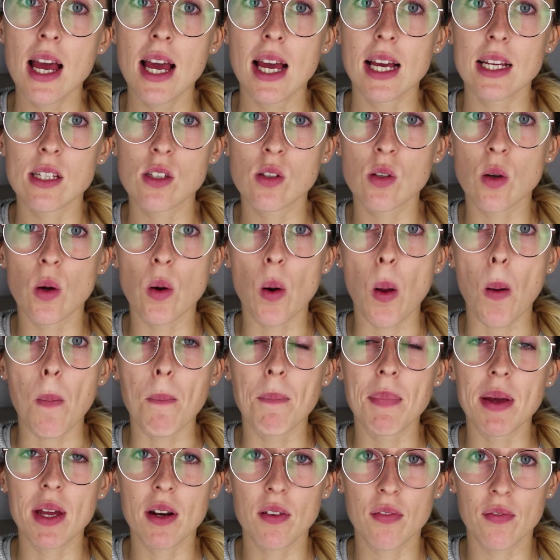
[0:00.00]
e
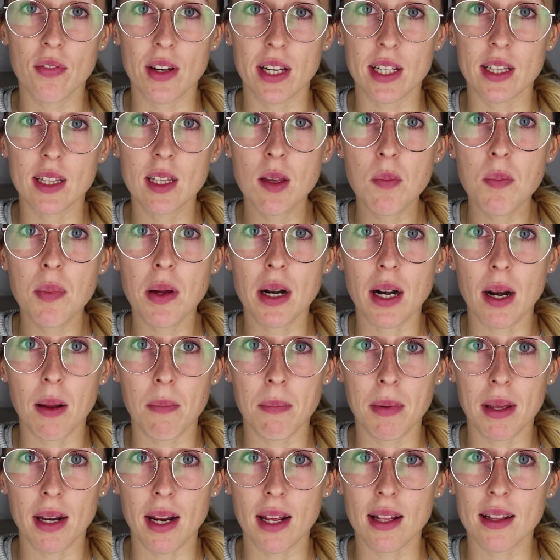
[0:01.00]
sono perfetti per la
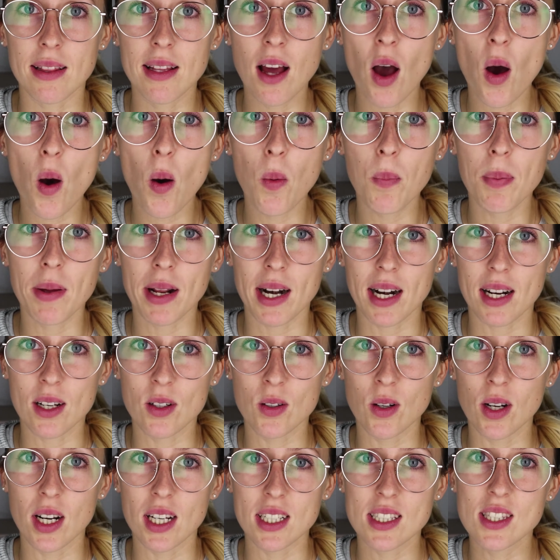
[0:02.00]
merenda o per la
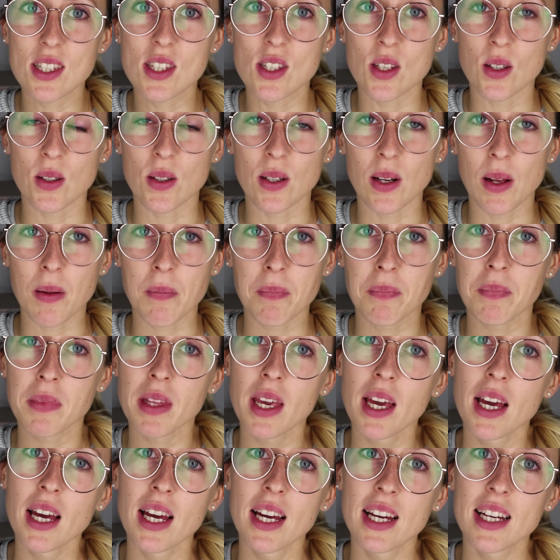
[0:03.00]
colazione.
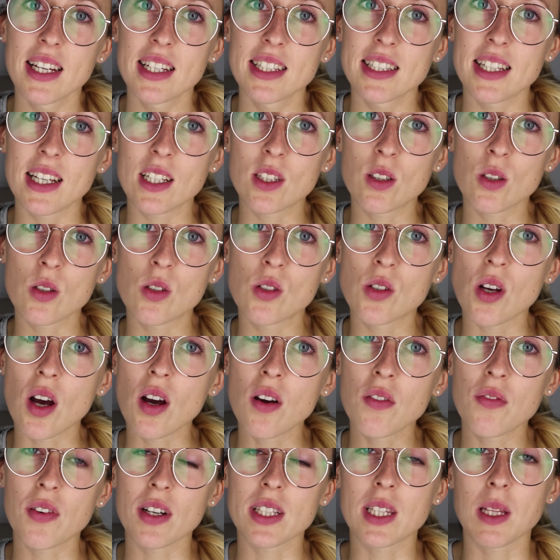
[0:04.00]
Detto
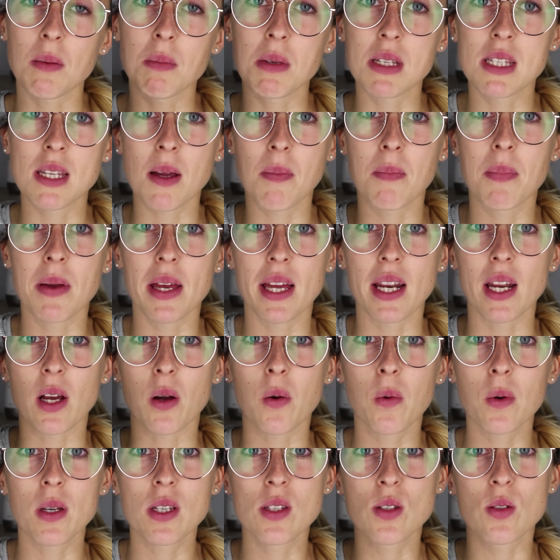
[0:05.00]
ciò fatemi sapere
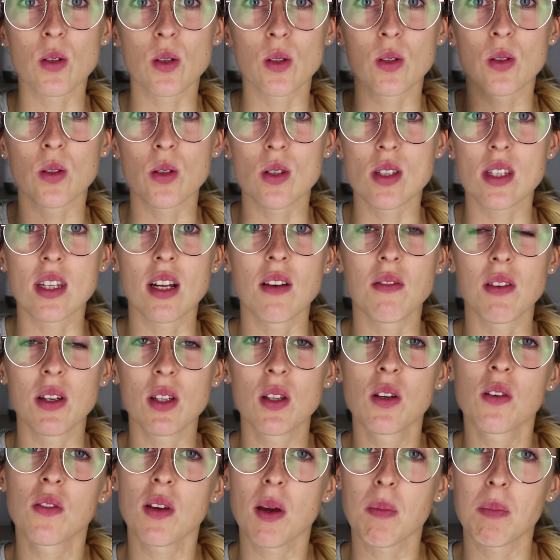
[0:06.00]
qui sotto se il
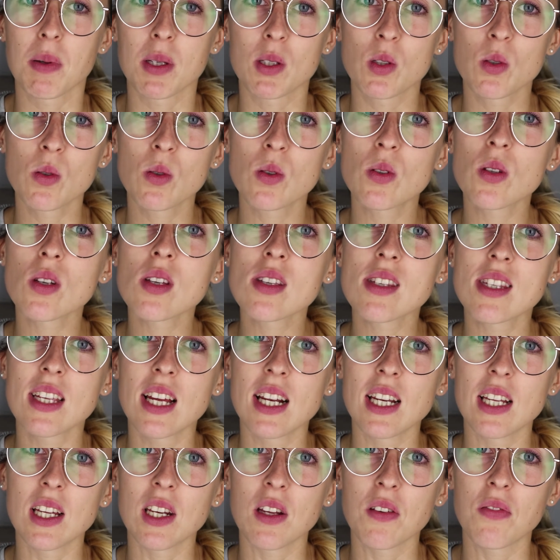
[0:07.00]
video vi è piaciuto, se
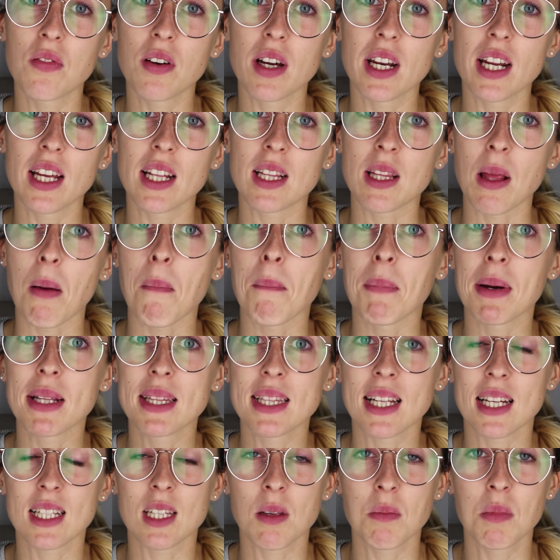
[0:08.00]
li rifarete
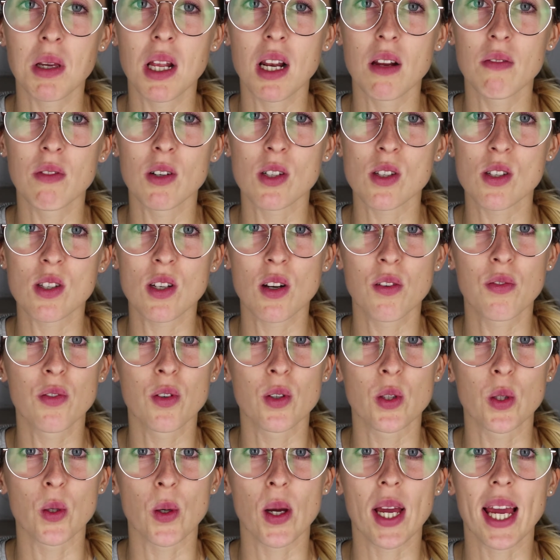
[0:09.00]
mandatemi le vostre
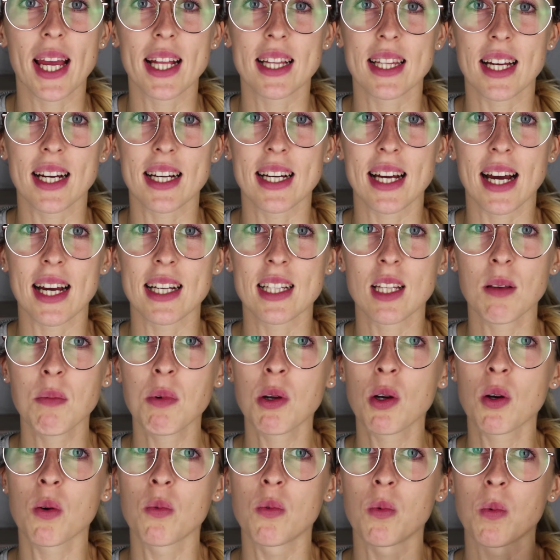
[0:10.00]
foto e
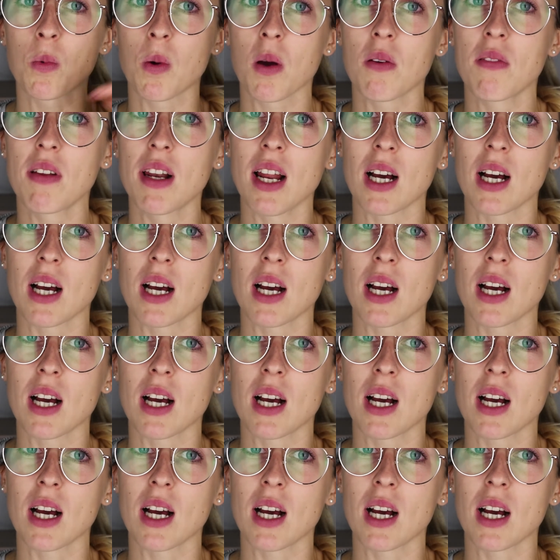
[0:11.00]
taggatemi, comunque vi